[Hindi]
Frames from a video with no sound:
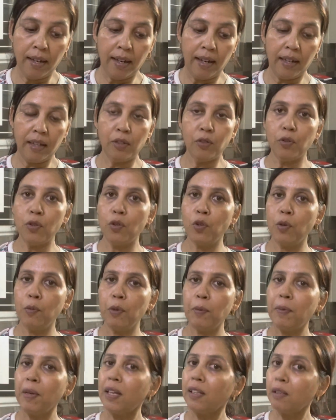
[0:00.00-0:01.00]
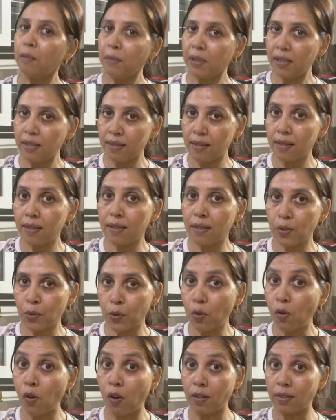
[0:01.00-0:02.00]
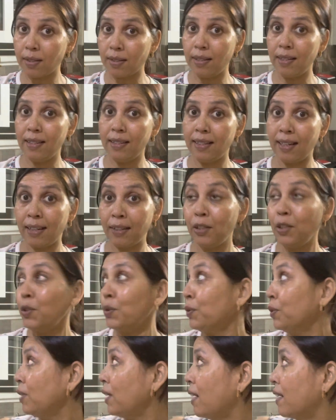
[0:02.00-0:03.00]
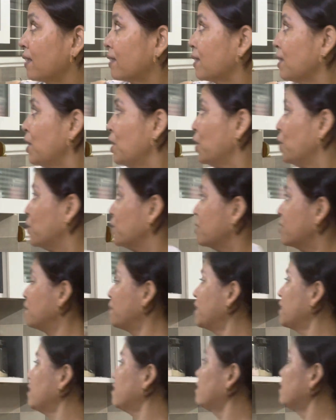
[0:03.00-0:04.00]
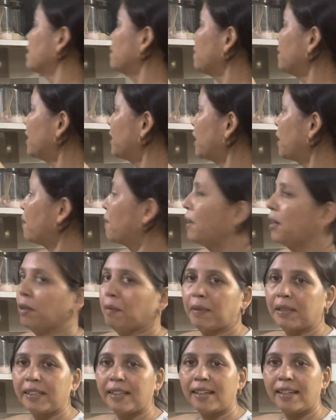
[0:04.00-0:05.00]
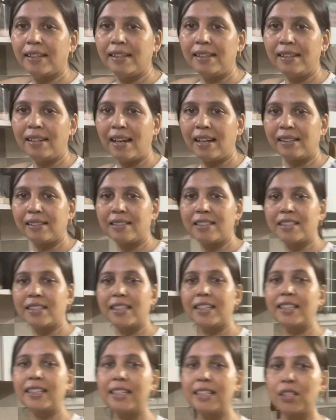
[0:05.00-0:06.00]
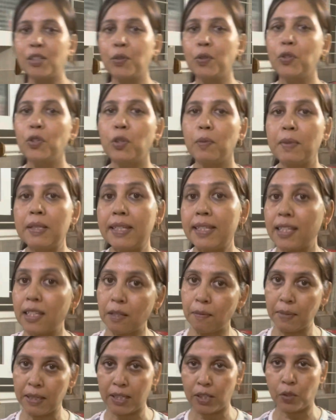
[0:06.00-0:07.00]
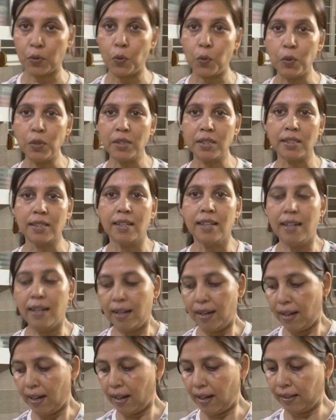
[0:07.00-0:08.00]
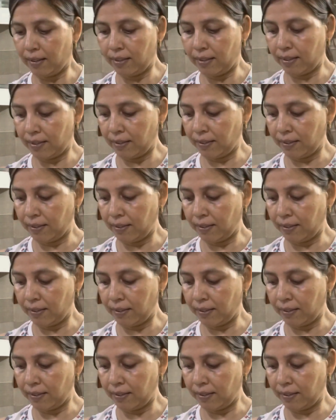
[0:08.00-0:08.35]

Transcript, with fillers: आई मीन होम्योपैथ मेडिसिन आर सो कॉस्टली आई डेंट नो दैट उसने मेरी ट्रीटमेंट के बारे में बताई एंड शी सेट किट्स गोइंग टू बी सिक्स मंथ्स कोर्स एंड